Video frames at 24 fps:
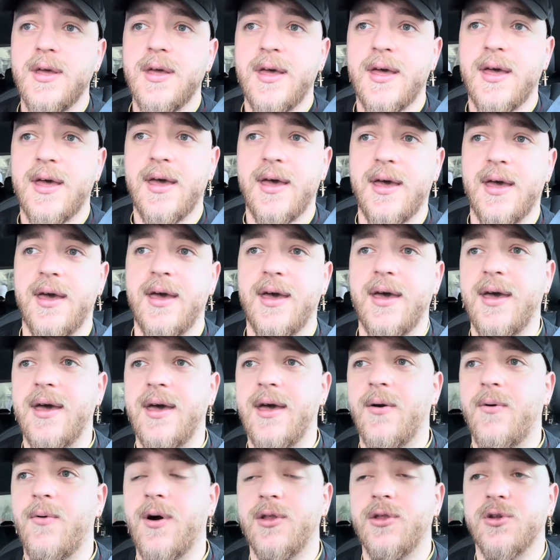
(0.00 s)
e,
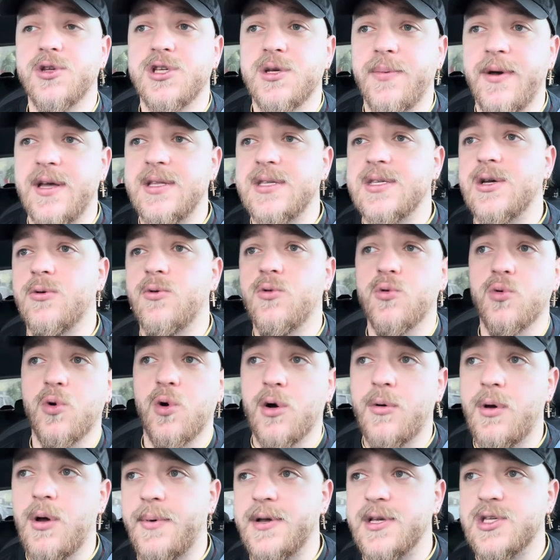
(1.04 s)
e, quando si pensa a uno
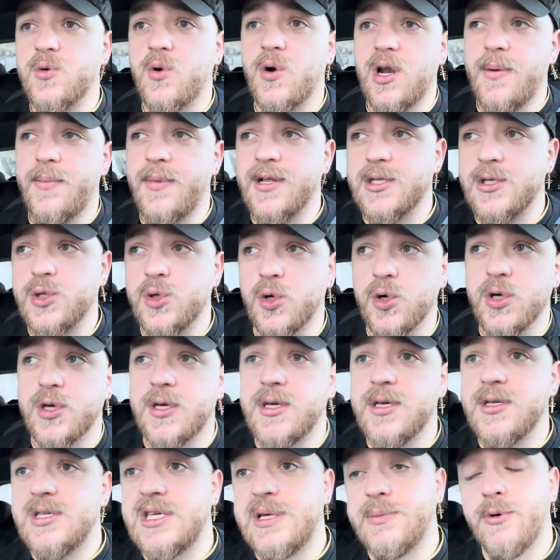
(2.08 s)
come Pasquale
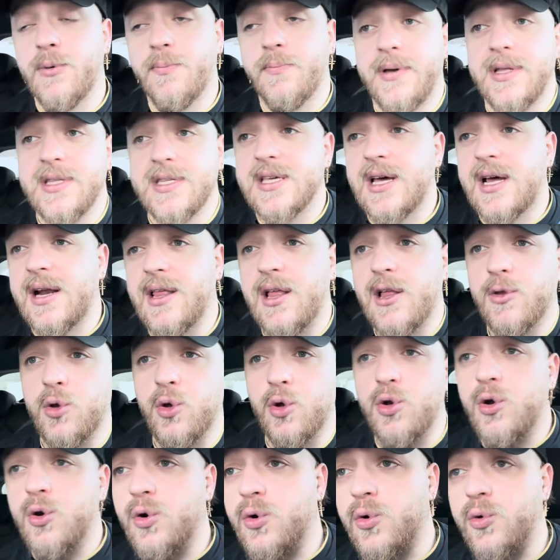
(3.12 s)
Mazzocchi si può pensare ad
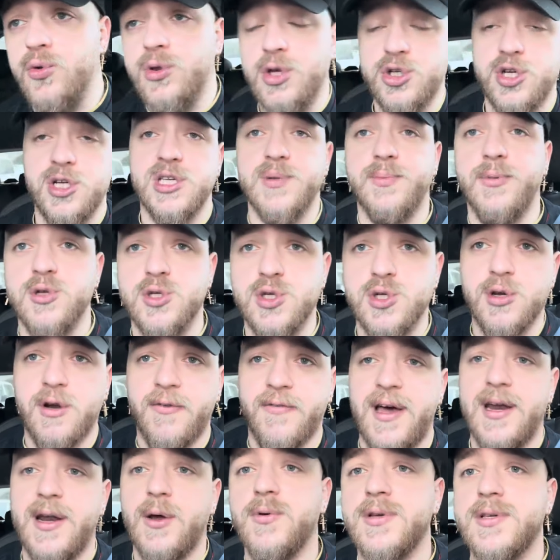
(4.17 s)
Antonio Conte cioè si possono
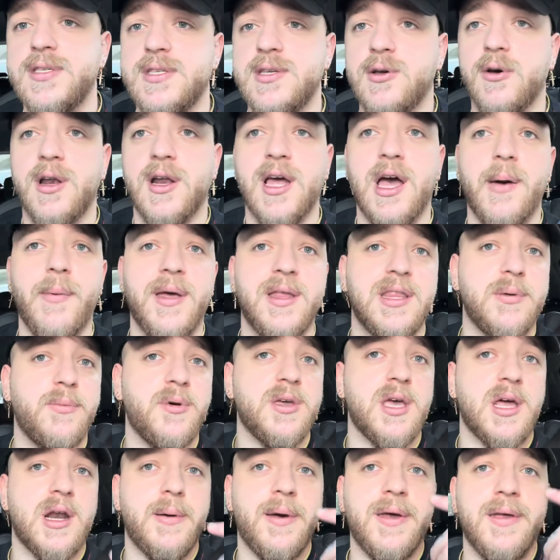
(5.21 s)
fare questi collegamenti poi
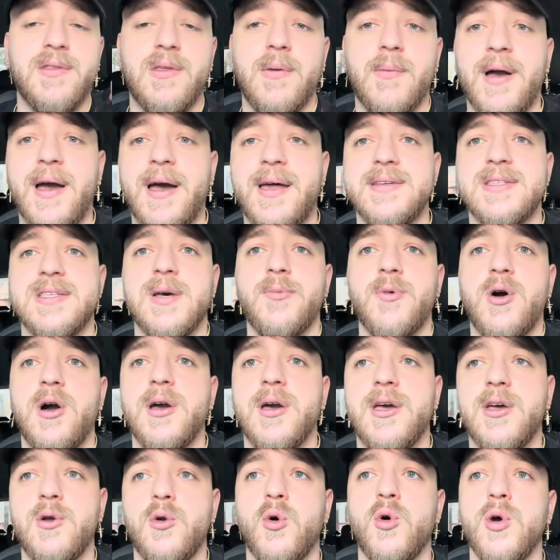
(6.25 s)
chiaramente magari siamo
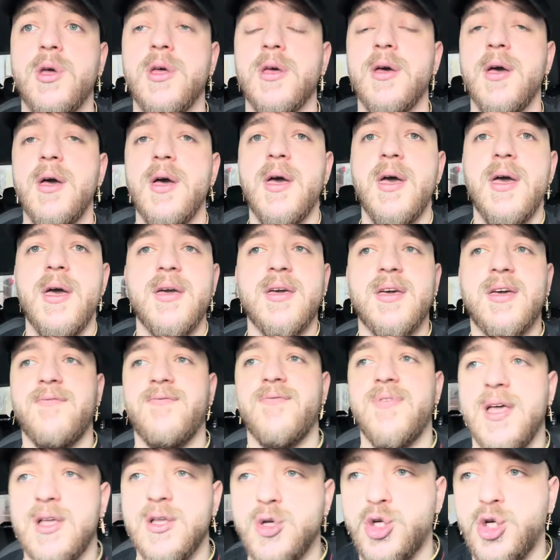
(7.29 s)
anche noi che
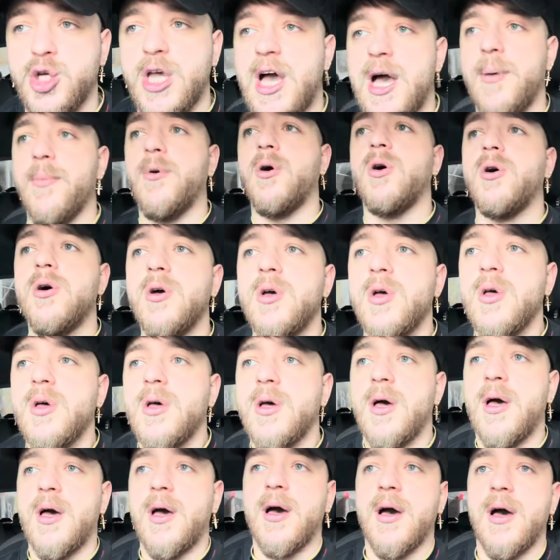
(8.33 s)
viaggiamo
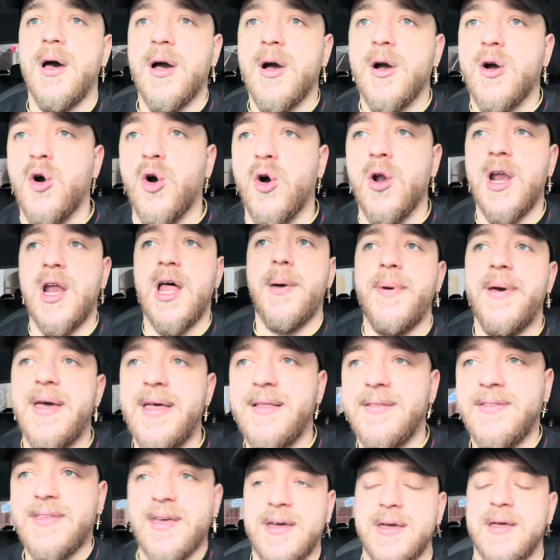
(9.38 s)
eh, con la
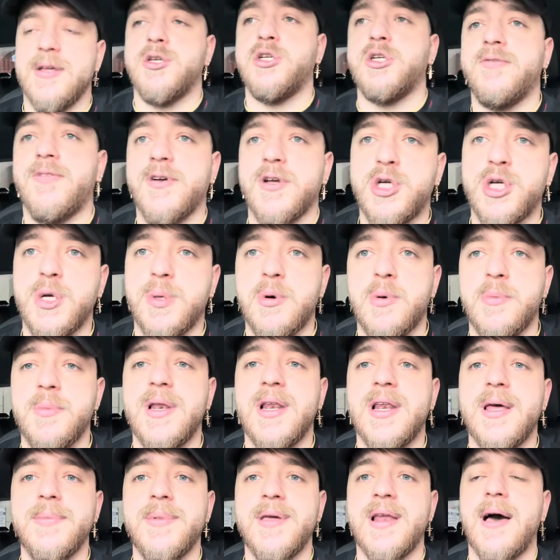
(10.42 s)
mente e che ci facciamo
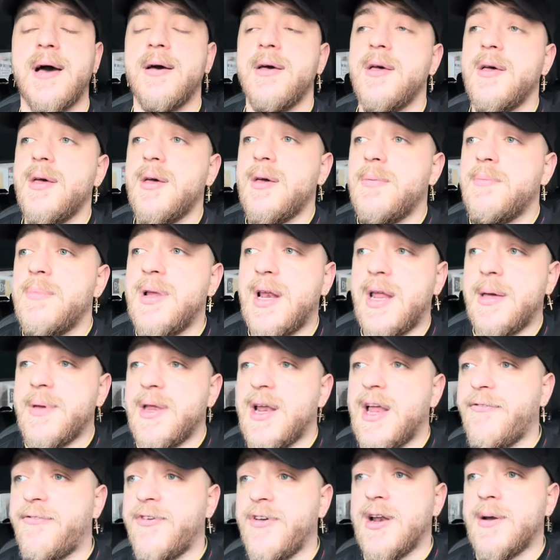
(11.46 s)
mille mila, mille
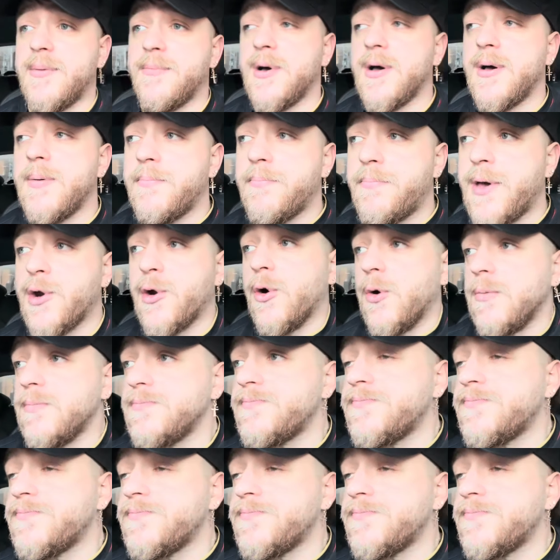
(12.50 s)
mila film però